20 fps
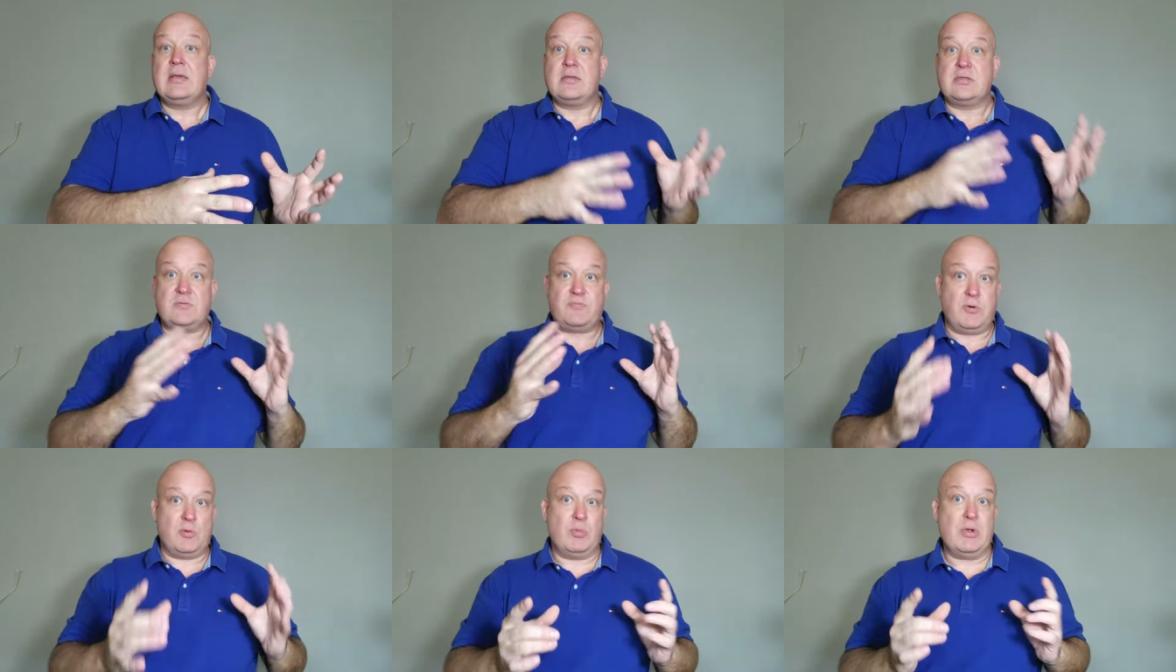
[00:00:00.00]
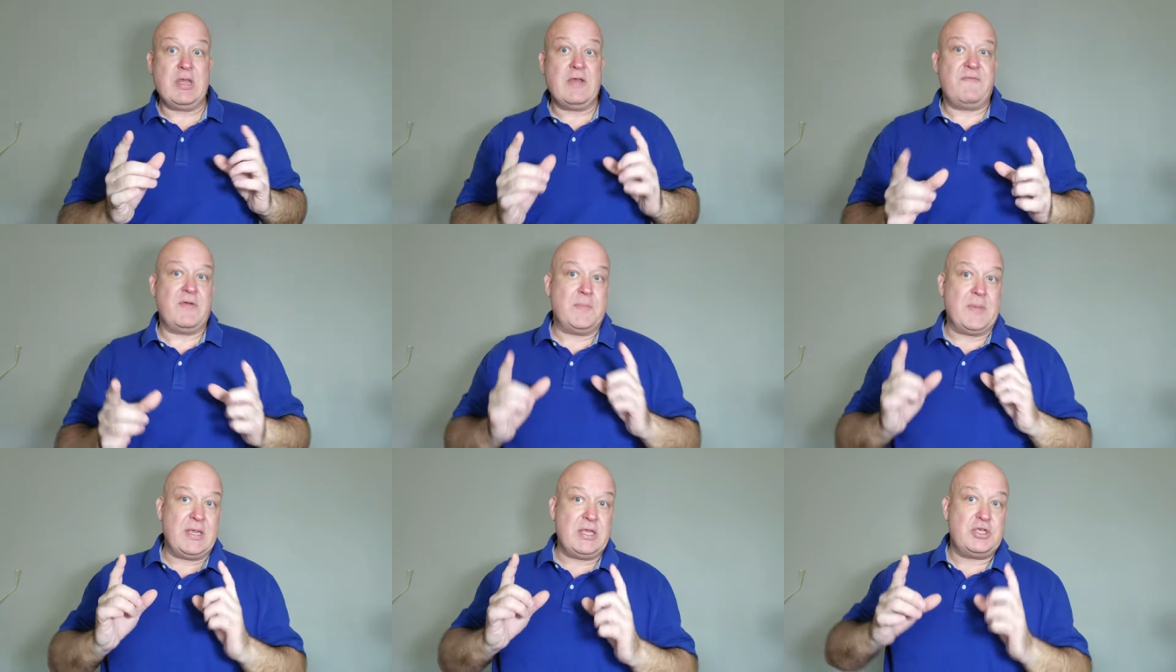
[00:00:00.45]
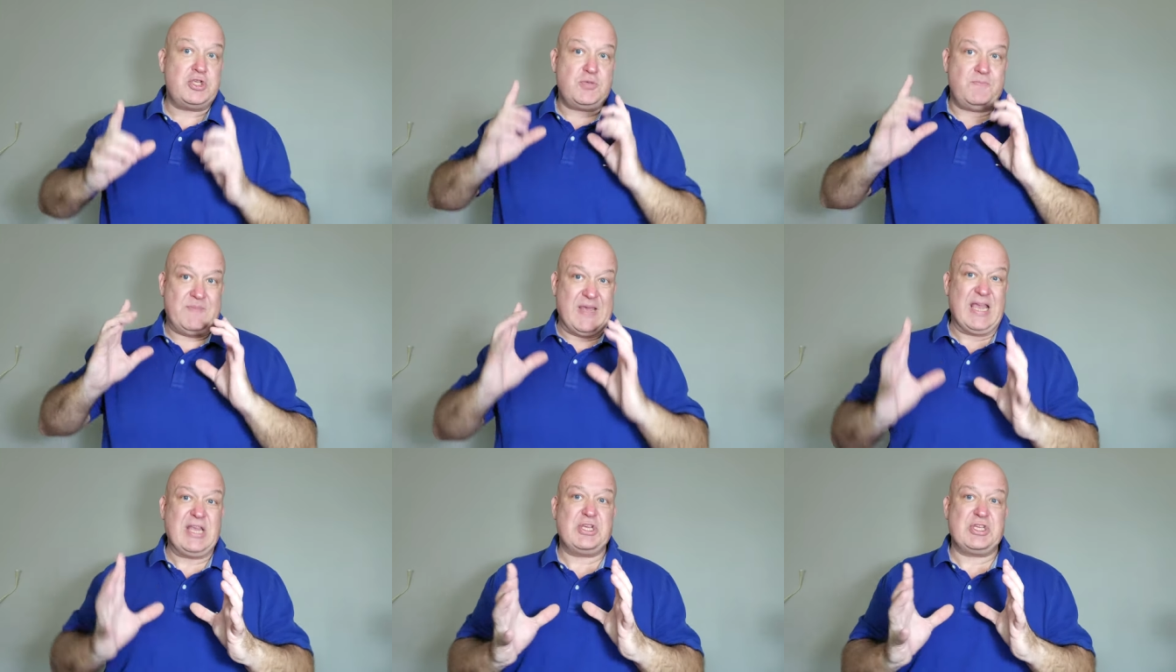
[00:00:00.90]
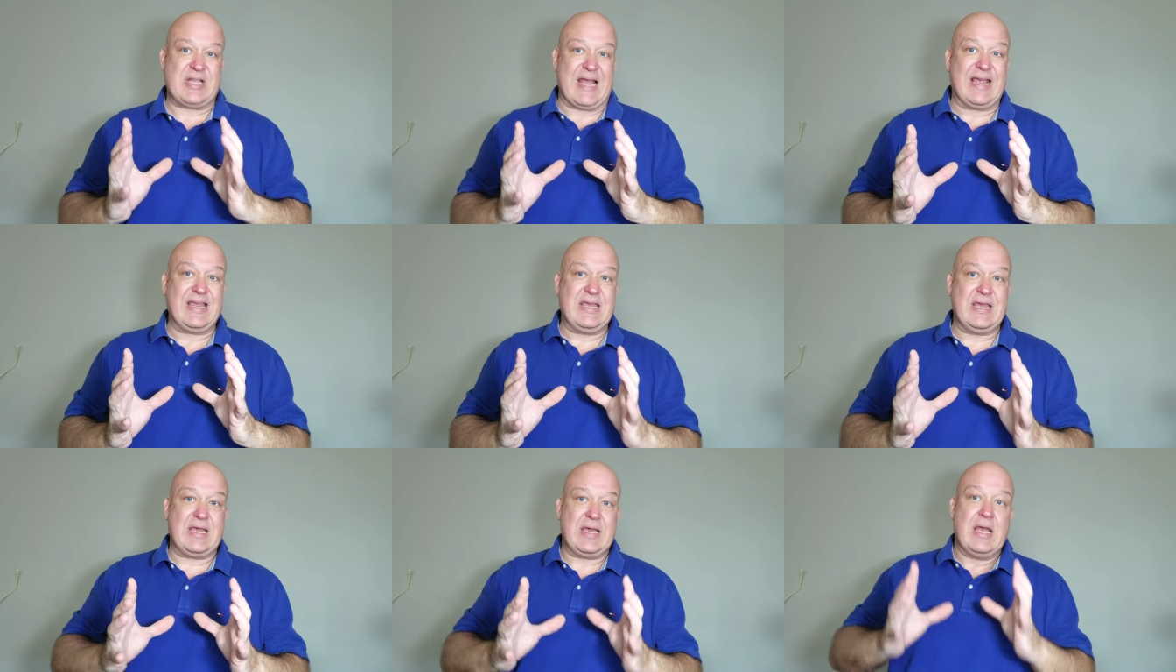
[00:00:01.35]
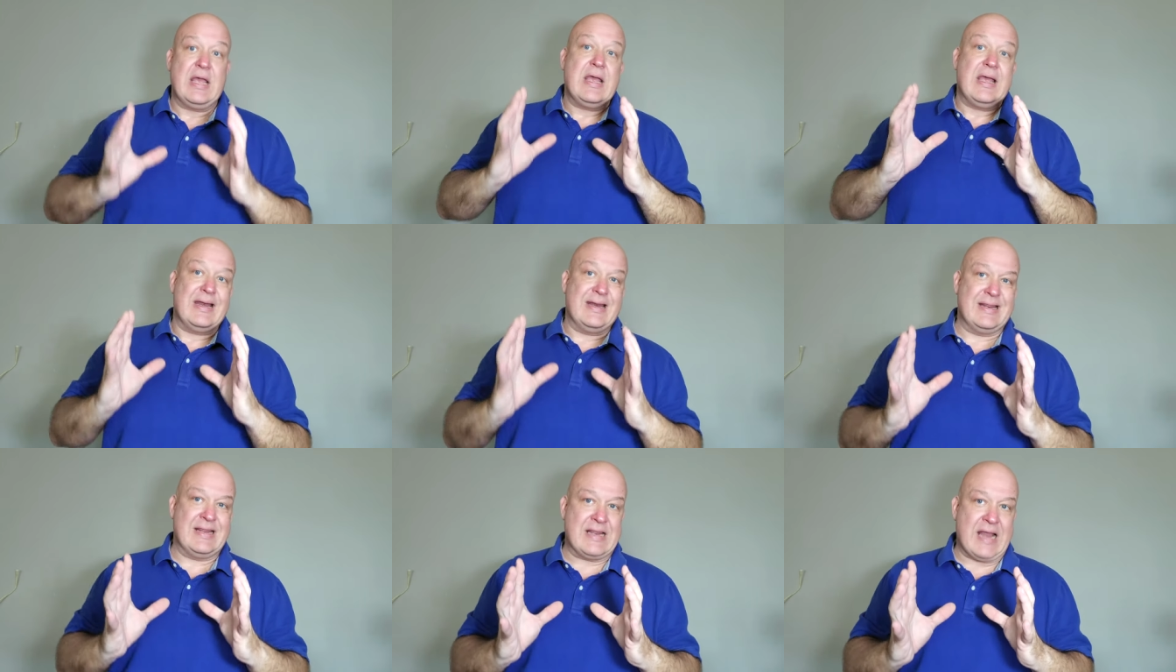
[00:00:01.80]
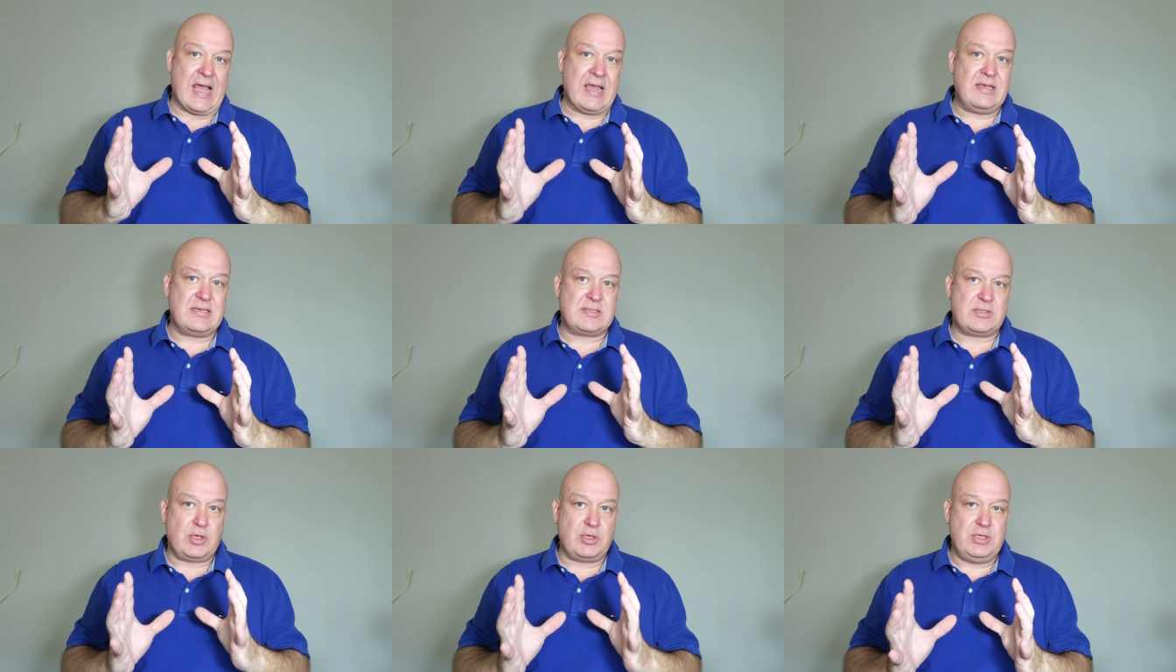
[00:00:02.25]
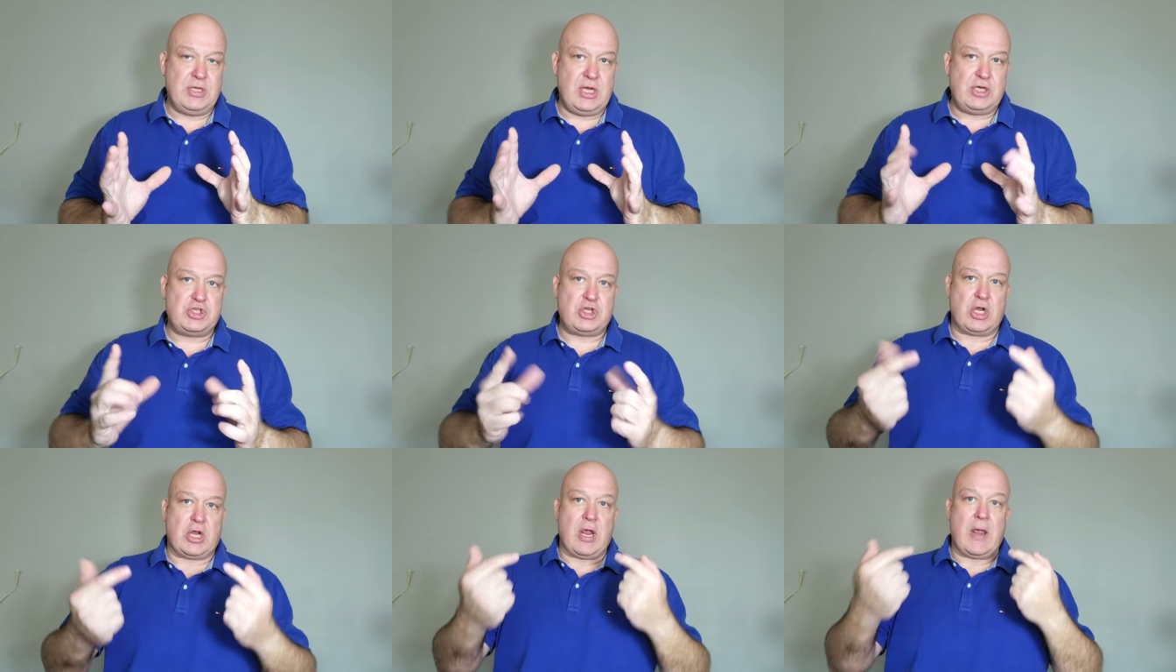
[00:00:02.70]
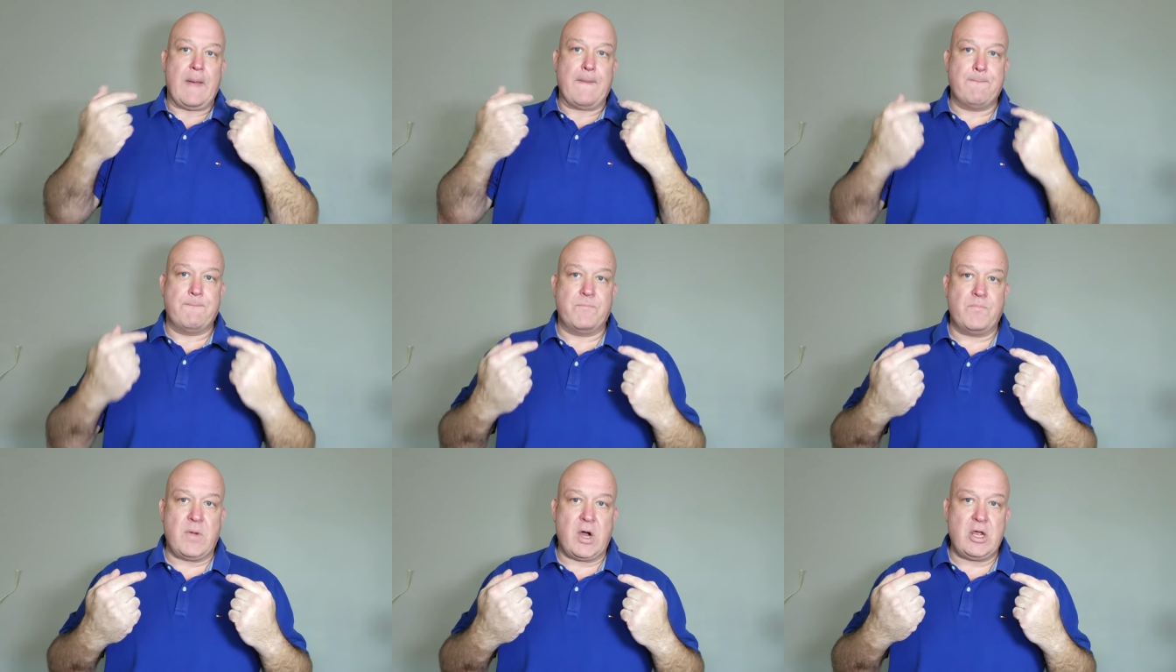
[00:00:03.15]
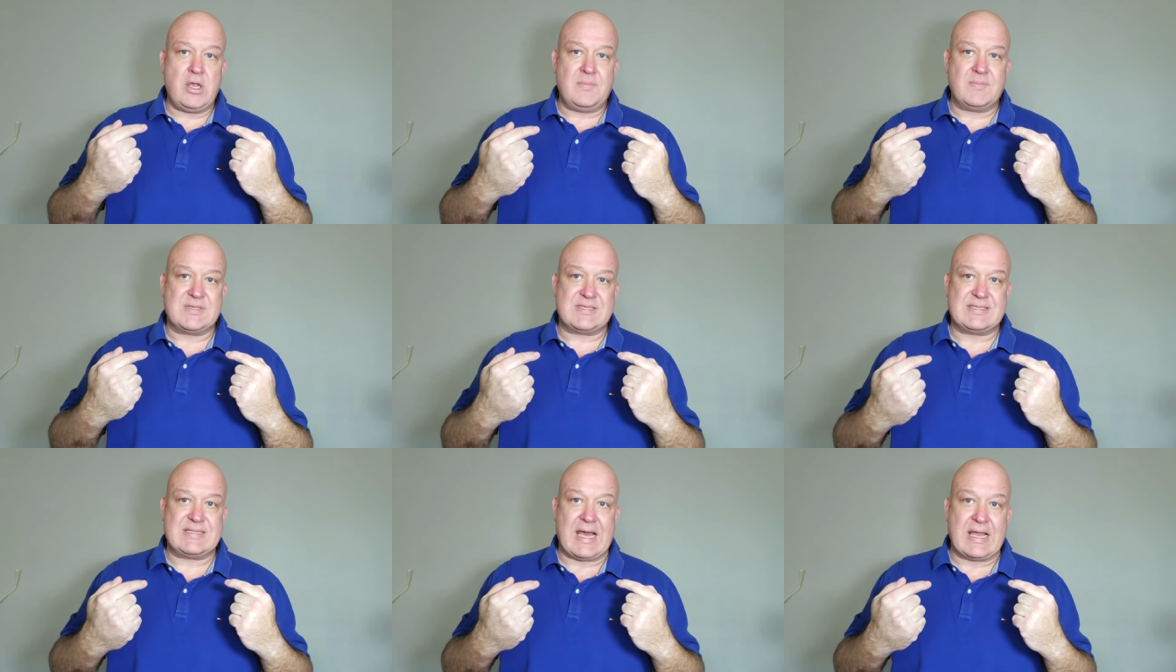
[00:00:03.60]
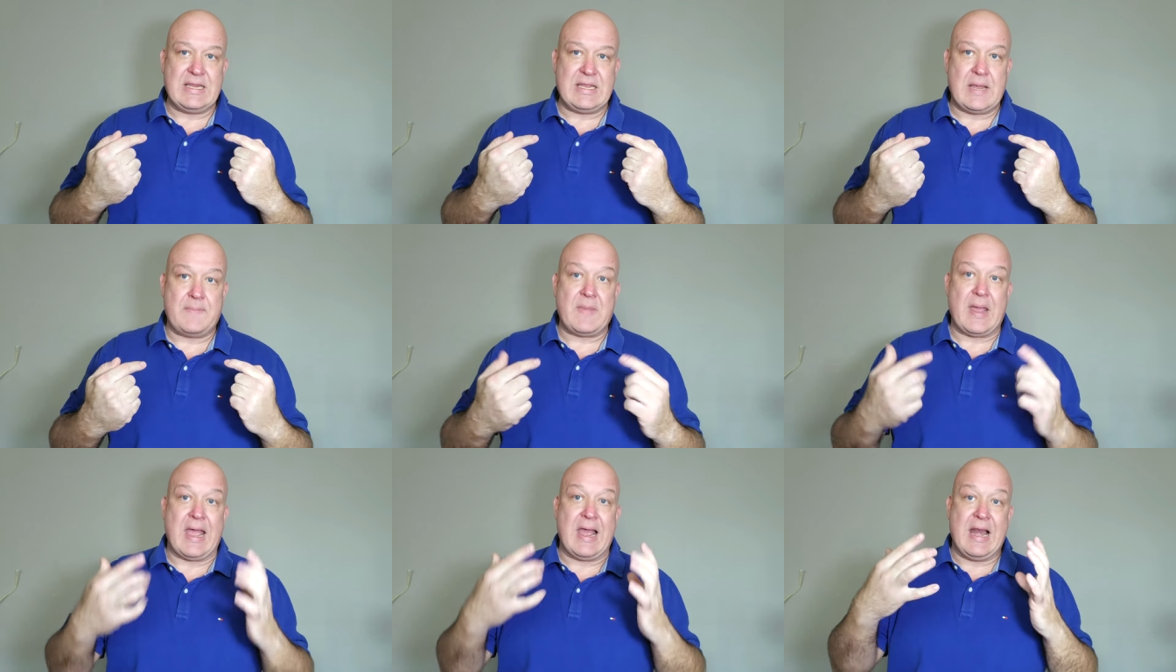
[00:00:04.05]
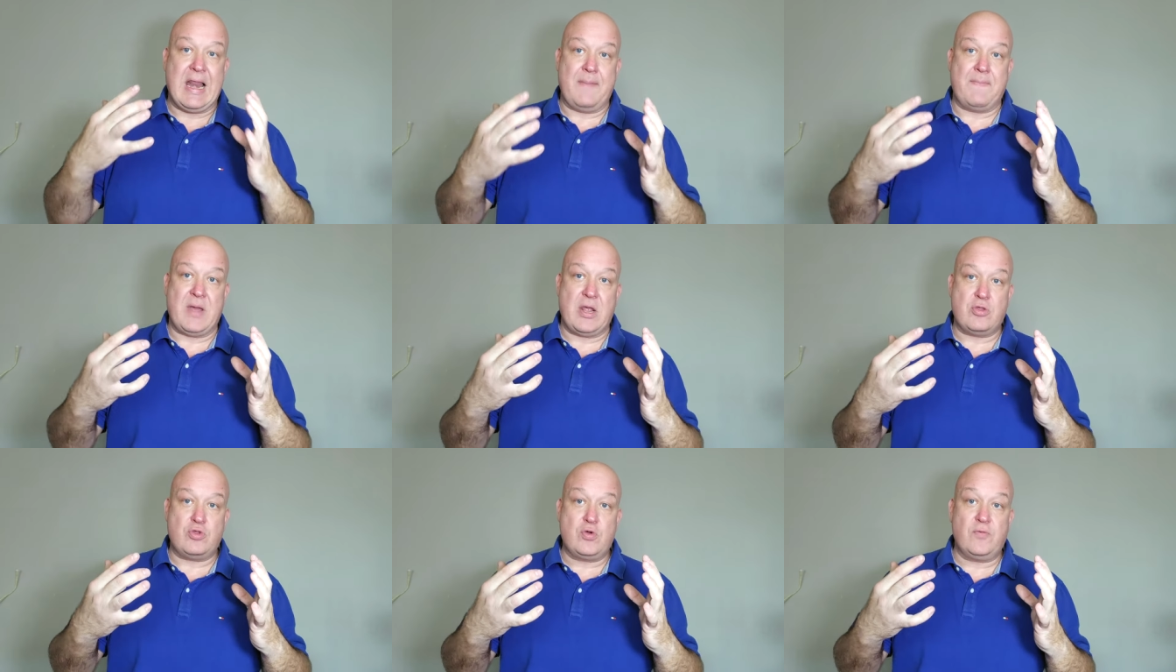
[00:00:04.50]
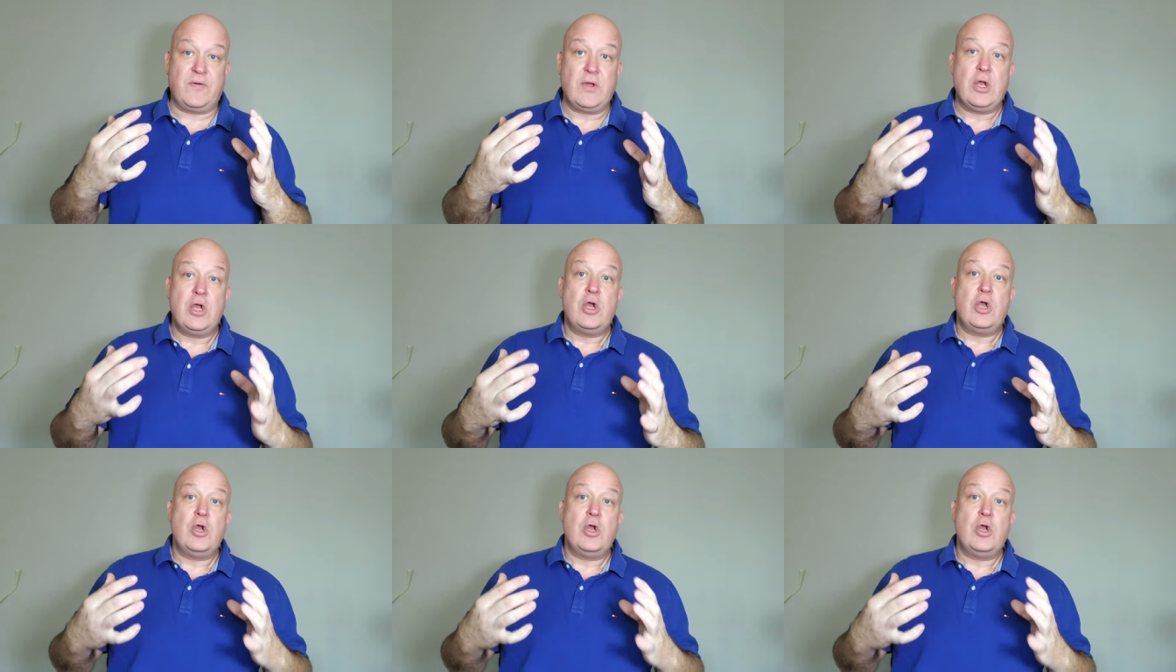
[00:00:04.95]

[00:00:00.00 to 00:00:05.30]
spróbuję wymienić pięć takich najistotniejszych, moim zdaniem, elementów,